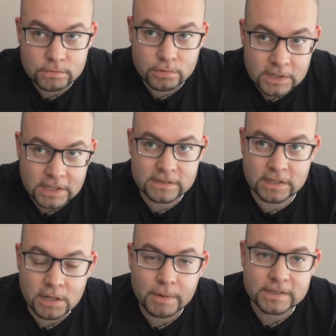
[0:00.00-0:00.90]
dernières
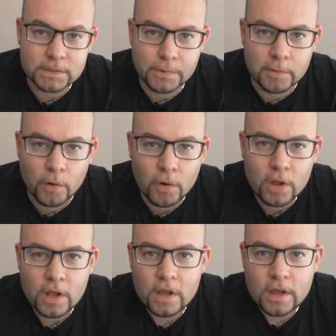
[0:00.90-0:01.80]
années principalement.
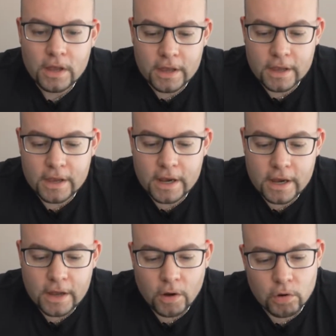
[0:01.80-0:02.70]

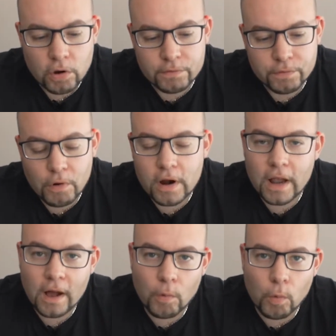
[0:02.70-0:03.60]
Et encore une fois,
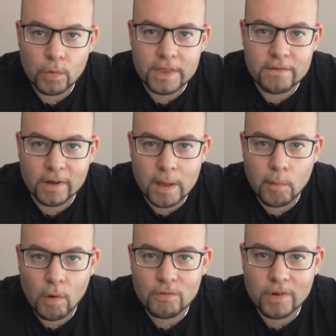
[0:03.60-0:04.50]
là, on n'est
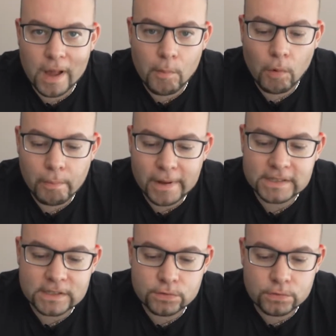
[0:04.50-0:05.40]
vraiment, vraiment pas
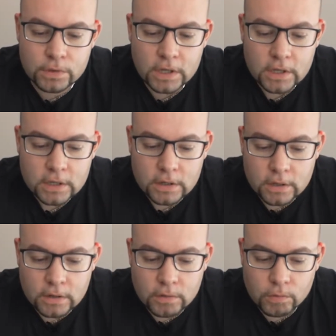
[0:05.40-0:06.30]
déçu.
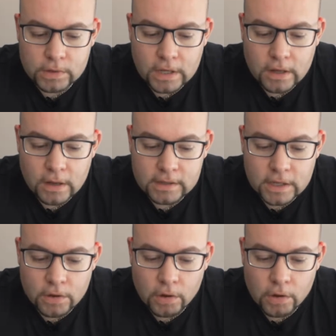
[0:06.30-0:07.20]
Euh, on a
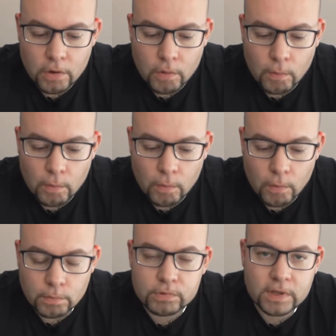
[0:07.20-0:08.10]
d'ailleurs euh,
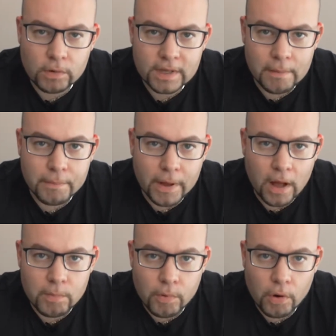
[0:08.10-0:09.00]
monté en gamme par
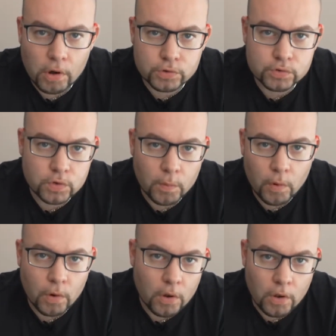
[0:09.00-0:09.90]
rapport
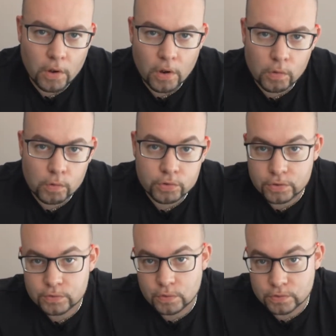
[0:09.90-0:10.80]
justement au
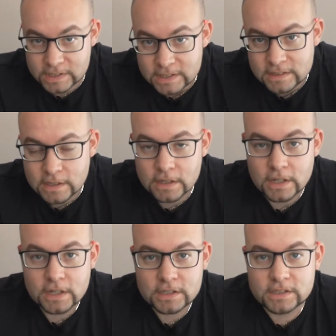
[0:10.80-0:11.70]
Note 6
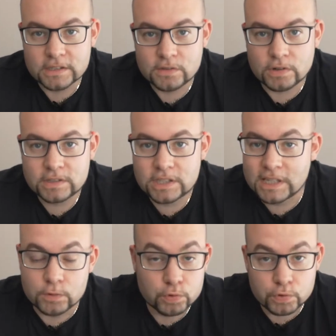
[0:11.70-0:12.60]
qui est sorti il
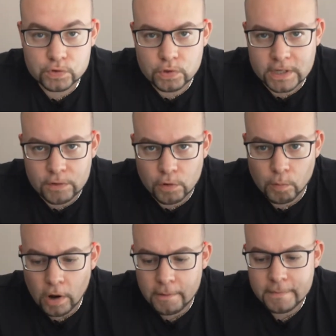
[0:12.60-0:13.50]
y a tout juste quelques
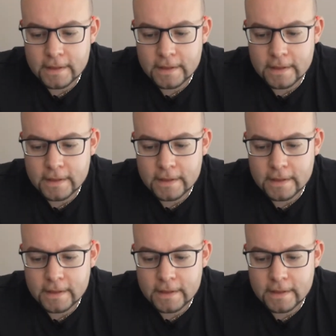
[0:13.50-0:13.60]
mois.